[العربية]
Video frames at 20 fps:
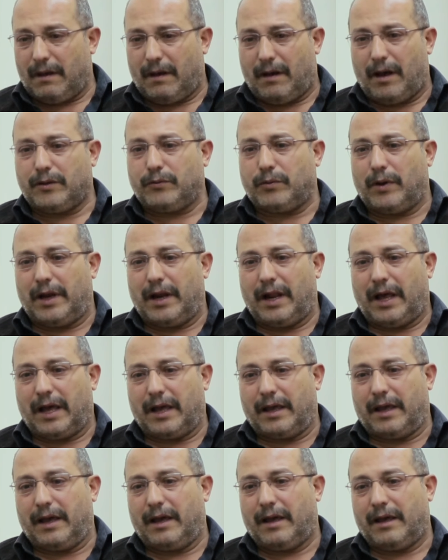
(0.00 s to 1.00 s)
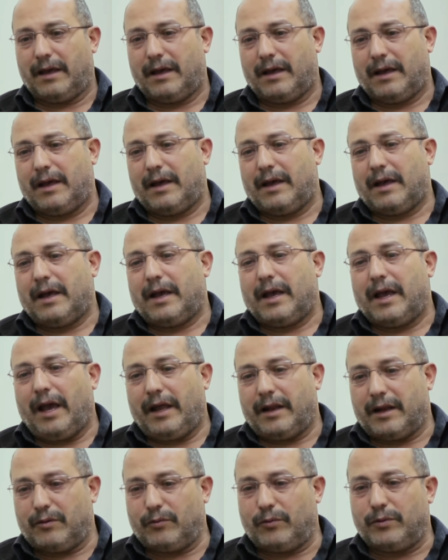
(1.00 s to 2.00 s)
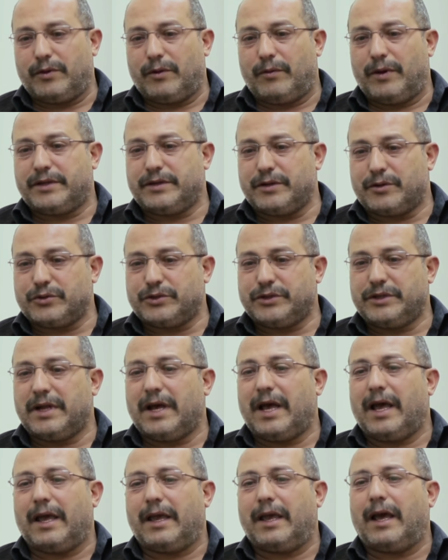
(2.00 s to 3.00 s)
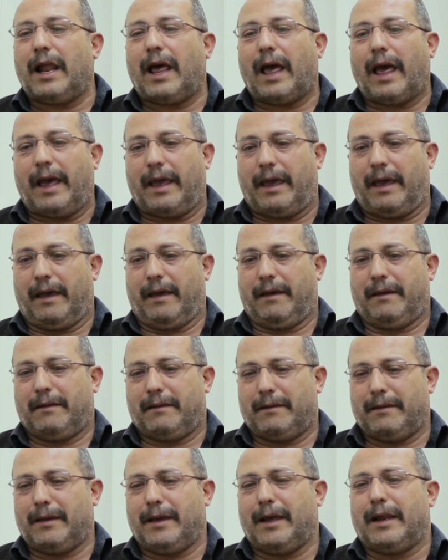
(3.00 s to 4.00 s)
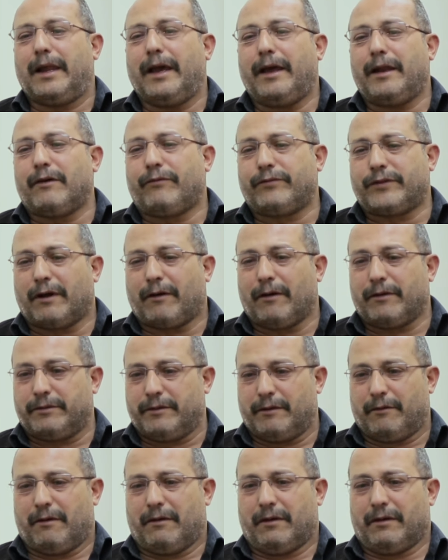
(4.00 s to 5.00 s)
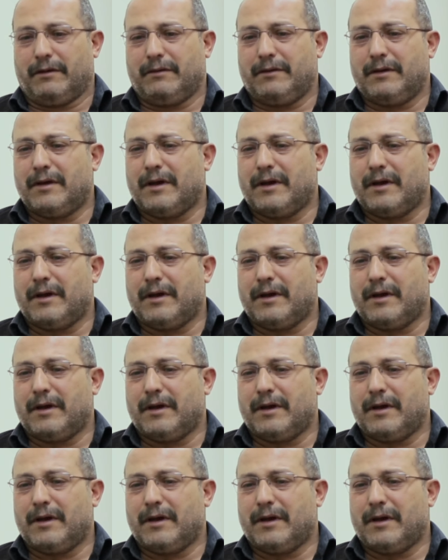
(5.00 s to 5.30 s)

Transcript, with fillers: خطوه للحياه احنا نقول دلوقتي روجينا هي الحياة اللي احنا افتقدناها